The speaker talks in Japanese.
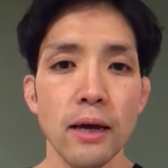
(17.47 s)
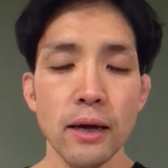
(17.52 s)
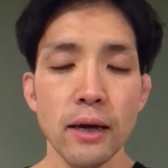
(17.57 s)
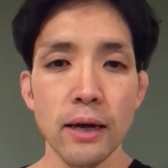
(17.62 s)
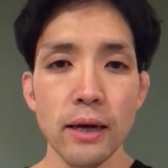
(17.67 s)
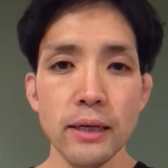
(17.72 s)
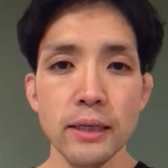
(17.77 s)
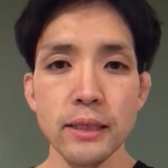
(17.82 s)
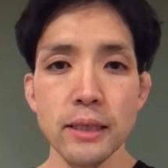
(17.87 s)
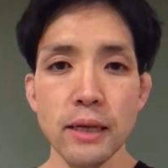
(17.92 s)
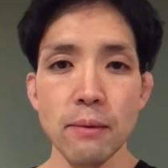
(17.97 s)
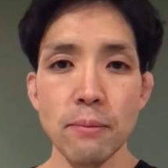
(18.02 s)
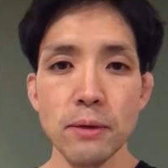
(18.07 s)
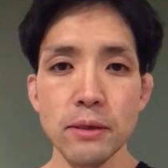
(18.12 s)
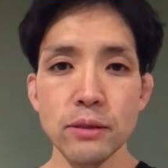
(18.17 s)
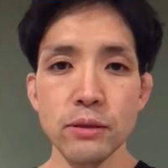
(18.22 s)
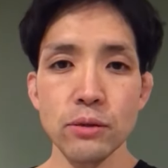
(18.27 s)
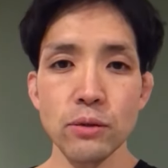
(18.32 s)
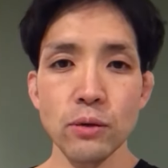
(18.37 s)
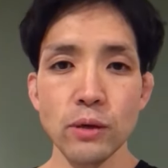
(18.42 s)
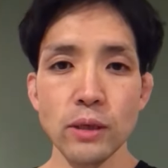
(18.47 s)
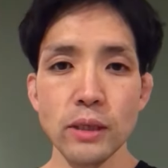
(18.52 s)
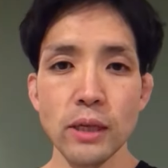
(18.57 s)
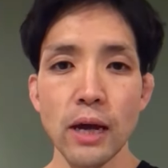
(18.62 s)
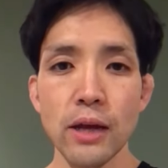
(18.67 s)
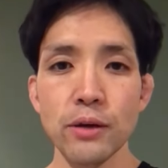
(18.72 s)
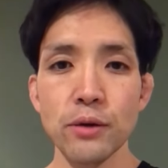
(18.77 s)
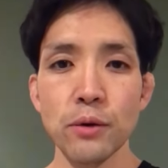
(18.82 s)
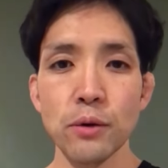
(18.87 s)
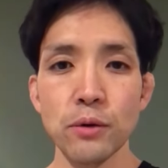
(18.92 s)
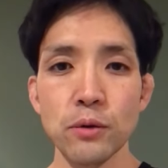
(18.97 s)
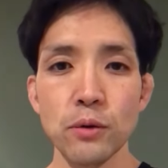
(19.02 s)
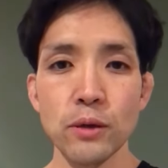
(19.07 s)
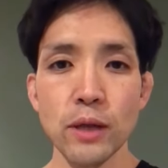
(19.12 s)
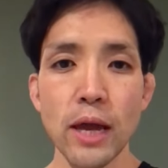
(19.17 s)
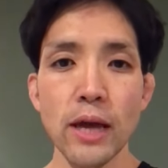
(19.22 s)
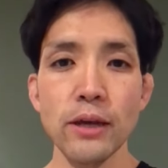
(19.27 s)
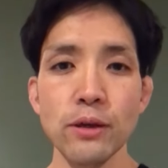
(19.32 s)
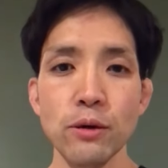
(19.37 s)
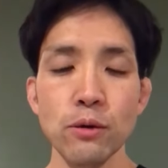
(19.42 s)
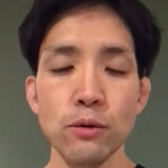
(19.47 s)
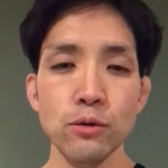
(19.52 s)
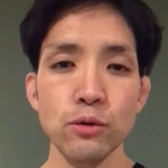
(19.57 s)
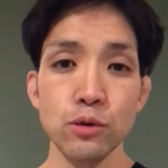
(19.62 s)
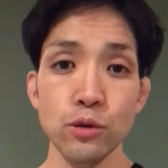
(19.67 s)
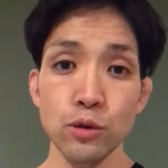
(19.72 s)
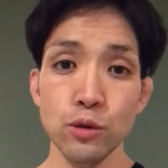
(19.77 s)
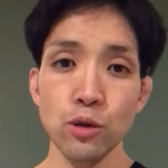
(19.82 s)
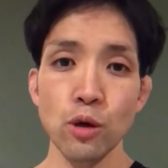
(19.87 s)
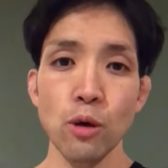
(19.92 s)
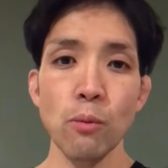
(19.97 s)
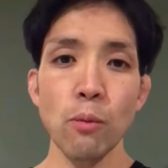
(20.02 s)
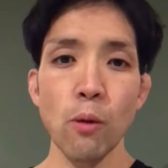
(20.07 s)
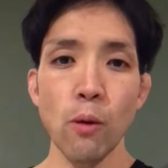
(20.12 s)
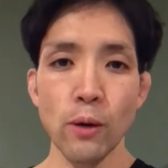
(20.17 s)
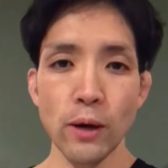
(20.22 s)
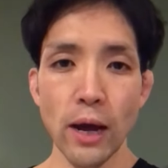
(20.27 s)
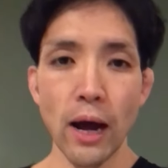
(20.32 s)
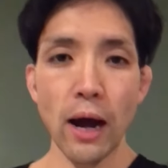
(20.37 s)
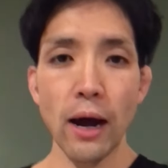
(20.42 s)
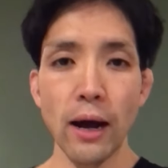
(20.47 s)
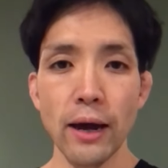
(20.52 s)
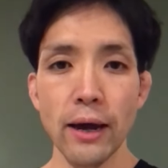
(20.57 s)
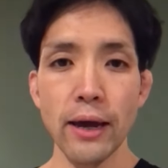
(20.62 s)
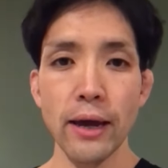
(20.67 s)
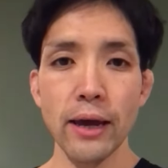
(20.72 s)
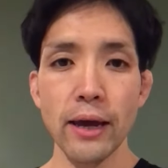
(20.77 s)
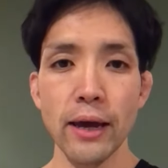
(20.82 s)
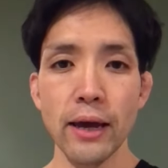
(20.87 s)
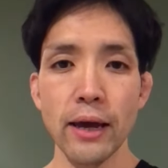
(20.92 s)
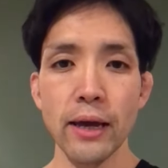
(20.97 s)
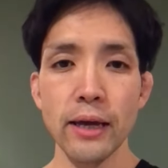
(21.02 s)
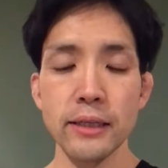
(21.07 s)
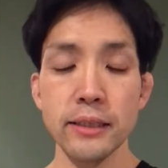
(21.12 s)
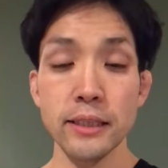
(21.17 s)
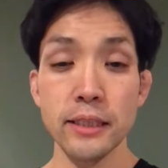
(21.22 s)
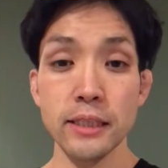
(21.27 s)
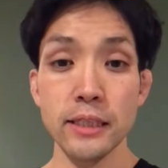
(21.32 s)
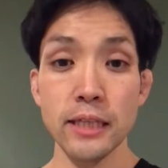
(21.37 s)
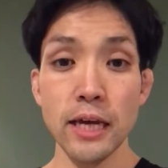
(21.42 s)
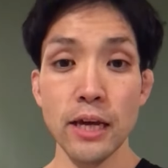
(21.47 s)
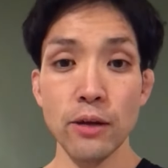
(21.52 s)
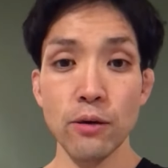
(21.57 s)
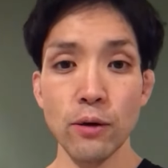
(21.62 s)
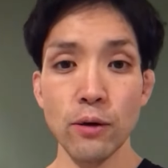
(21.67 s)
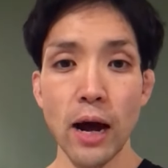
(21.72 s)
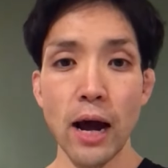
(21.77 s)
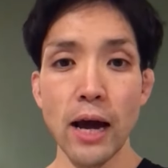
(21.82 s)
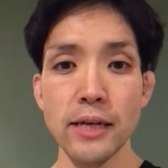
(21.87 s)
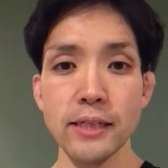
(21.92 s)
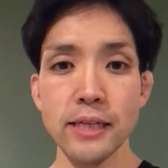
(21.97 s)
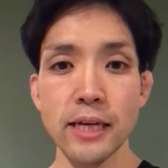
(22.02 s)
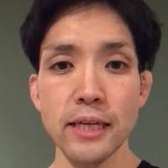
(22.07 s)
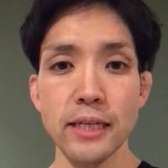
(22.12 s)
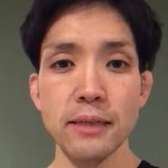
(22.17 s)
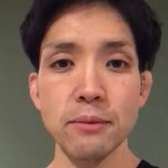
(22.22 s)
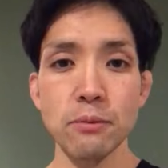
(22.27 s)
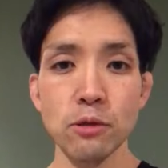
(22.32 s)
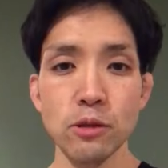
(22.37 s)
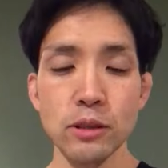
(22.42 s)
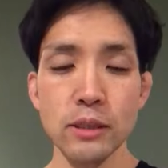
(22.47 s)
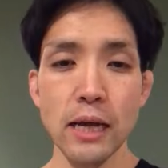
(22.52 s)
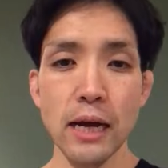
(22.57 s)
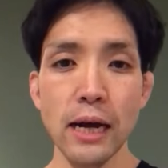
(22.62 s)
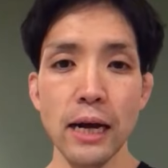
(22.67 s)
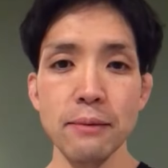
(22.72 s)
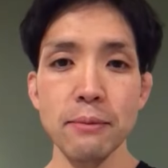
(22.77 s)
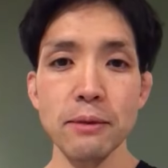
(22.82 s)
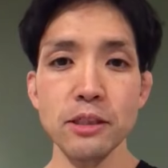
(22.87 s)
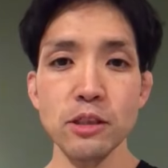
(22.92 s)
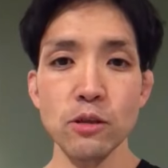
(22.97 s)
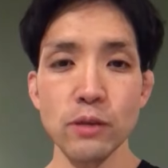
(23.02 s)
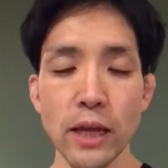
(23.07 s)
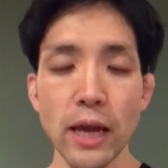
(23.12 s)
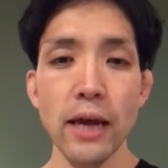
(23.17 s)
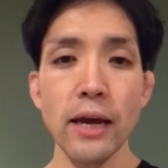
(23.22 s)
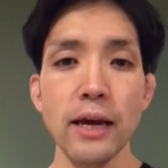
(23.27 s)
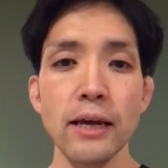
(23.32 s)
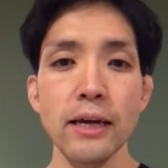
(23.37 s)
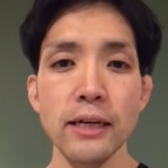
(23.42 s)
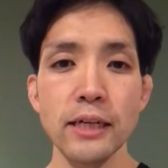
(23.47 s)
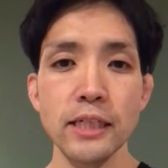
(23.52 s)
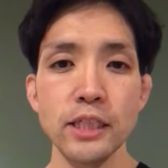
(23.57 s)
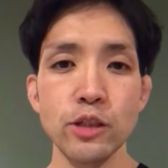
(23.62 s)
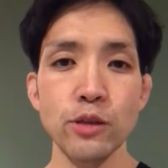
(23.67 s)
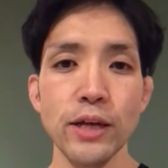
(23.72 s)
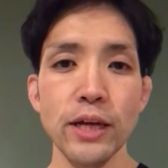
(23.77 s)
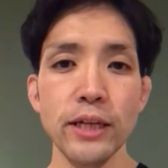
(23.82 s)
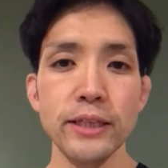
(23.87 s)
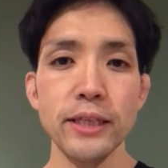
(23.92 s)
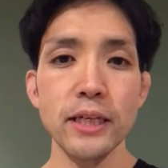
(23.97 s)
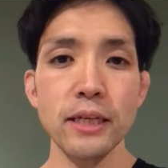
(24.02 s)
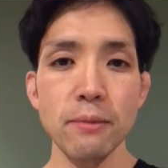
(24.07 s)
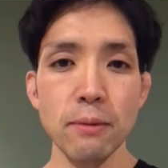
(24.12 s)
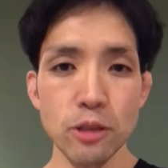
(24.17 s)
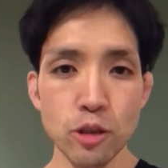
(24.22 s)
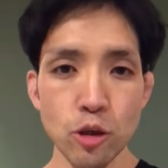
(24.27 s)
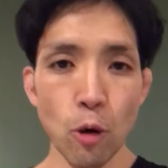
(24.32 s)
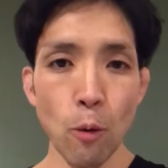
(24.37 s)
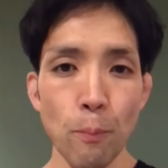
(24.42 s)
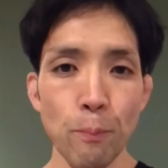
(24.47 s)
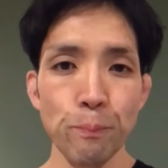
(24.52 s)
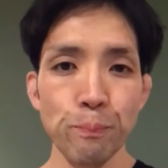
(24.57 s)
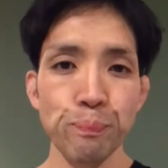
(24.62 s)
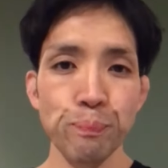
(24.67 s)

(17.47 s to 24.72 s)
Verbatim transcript: えー、インナーマッスルを鍛えることで腰痛予防や、えー、姿勢の改善にもつながりますので一緒にやっていきましょう、